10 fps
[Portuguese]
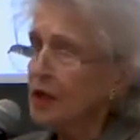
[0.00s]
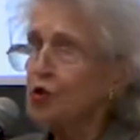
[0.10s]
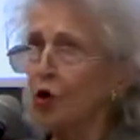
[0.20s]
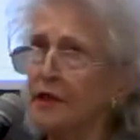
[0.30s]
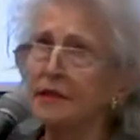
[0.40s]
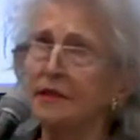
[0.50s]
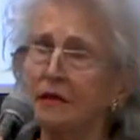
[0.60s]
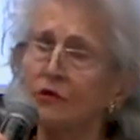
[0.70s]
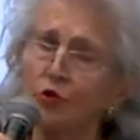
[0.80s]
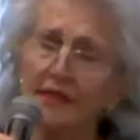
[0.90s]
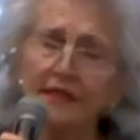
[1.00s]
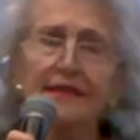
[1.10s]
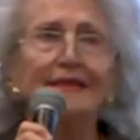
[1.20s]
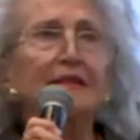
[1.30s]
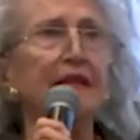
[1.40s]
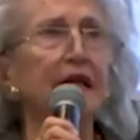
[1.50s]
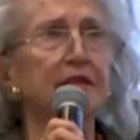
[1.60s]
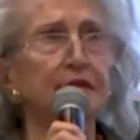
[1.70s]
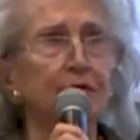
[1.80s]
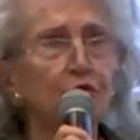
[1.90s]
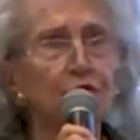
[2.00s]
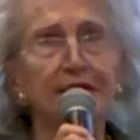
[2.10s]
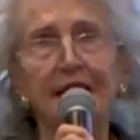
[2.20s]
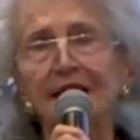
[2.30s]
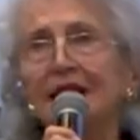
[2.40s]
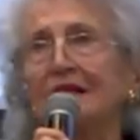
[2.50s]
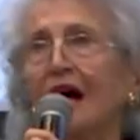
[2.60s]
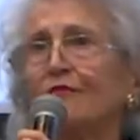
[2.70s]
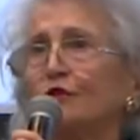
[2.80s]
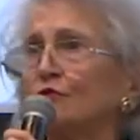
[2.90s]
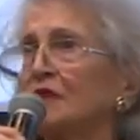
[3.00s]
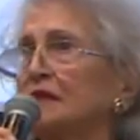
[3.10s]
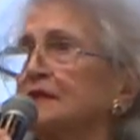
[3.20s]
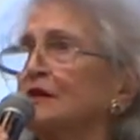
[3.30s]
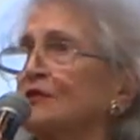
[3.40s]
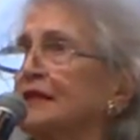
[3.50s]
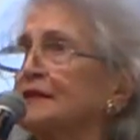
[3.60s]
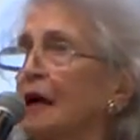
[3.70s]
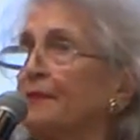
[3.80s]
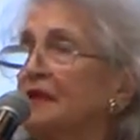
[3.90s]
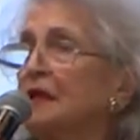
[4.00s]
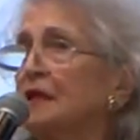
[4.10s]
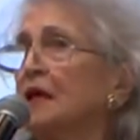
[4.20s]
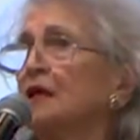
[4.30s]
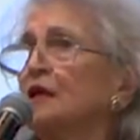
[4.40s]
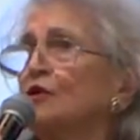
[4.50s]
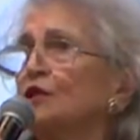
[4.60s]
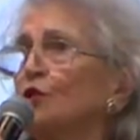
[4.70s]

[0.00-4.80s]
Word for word: Dois, dois incidentes muito desagradáveis, um deles eu nem sabia, eu